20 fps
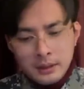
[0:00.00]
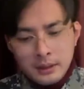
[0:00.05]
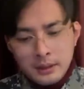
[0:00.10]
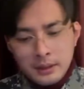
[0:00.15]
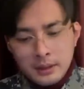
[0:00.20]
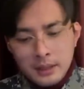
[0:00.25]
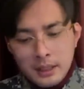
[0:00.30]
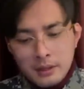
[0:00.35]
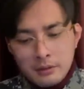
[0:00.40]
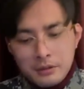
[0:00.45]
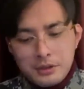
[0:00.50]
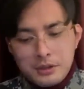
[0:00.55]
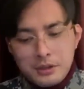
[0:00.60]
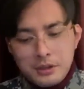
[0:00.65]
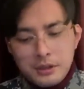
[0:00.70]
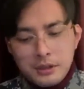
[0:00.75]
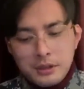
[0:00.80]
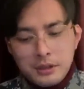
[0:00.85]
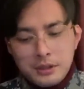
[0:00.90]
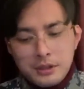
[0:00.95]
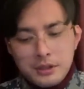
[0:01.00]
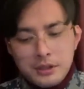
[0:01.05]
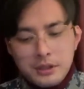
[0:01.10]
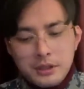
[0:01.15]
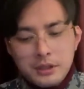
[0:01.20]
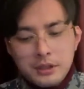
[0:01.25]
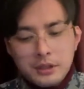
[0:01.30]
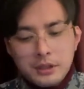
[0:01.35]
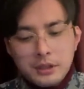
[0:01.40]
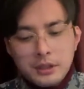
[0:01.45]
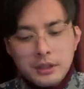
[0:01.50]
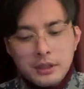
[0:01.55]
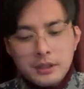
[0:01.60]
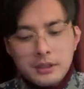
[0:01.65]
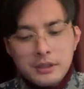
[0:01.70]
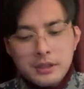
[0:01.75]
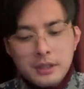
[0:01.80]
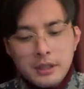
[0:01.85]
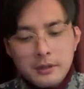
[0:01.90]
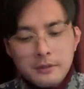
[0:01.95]
还有基辛基辛格的一
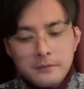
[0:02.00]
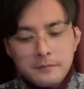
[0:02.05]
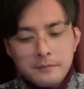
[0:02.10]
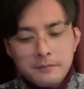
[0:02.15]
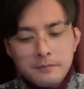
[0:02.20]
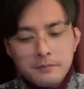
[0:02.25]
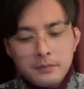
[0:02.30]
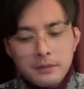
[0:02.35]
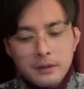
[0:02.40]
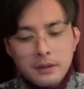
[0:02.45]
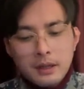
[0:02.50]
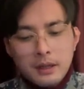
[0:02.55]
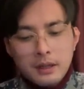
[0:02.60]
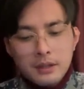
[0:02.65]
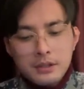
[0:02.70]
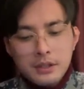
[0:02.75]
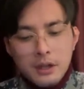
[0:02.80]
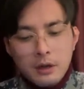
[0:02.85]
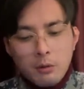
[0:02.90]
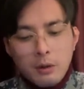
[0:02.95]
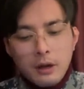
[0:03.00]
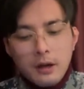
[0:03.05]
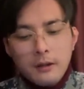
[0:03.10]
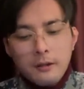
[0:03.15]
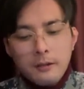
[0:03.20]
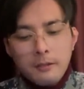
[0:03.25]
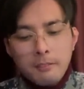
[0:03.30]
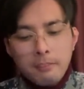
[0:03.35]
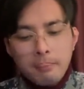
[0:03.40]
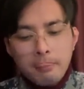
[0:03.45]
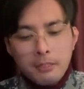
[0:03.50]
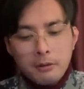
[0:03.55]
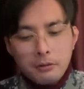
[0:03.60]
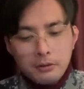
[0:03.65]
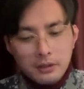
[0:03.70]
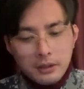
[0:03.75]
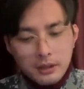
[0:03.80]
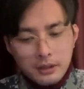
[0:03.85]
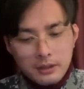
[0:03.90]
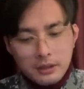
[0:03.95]
些啊讲话，我觉
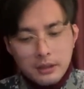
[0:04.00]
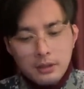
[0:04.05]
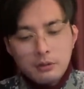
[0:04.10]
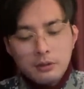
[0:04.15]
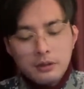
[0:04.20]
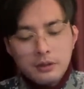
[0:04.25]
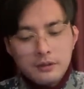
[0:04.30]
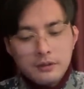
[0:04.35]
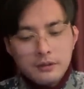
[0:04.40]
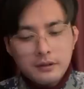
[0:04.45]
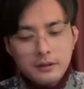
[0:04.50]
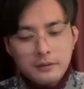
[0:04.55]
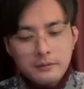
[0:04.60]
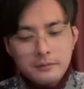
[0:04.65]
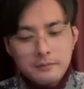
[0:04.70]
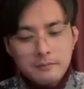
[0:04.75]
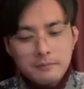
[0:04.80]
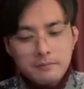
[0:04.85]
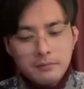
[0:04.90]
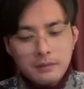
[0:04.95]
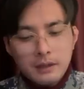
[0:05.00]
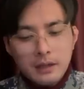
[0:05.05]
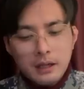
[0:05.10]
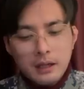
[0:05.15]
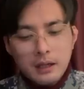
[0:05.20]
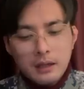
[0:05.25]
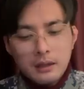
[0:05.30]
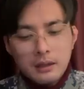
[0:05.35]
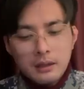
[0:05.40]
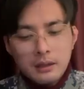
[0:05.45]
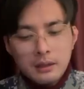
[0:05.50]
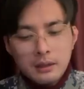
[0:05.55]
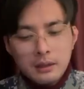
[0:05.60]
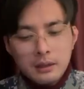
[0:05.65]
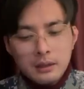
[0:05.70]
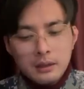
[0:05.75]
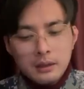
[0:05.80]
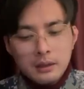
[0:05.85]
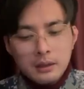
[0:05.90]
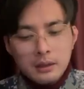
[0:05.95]
得也挺有意思的啊。
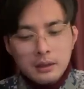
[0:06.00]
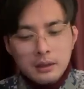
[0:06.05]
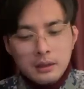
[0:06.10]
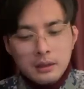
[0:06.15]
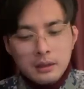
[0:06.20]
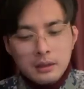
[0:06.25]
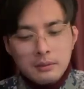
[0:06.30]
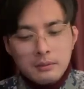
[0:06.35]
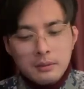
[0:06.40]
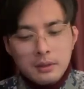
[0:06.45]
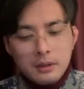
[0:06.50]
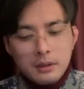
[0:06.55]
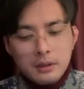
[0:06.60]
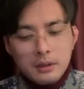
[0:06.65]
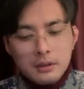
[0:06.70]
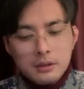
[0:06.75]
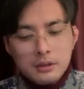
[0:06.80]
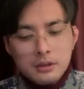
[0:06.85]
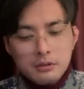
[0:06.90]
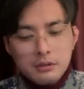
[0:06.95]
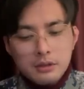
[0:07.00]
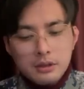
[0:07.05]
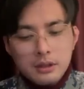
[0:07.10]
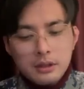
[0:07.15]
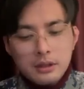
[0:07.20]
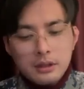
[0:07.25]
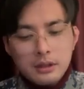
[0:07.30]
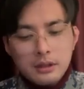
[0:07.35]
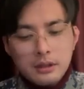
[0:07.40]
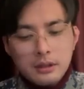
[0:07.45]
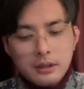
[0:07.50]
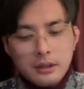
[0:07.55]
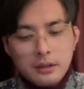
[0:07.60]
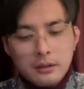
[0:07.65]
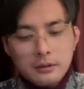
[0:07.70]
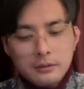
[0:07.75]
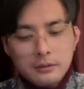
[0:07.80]
那么，首先第一个呢，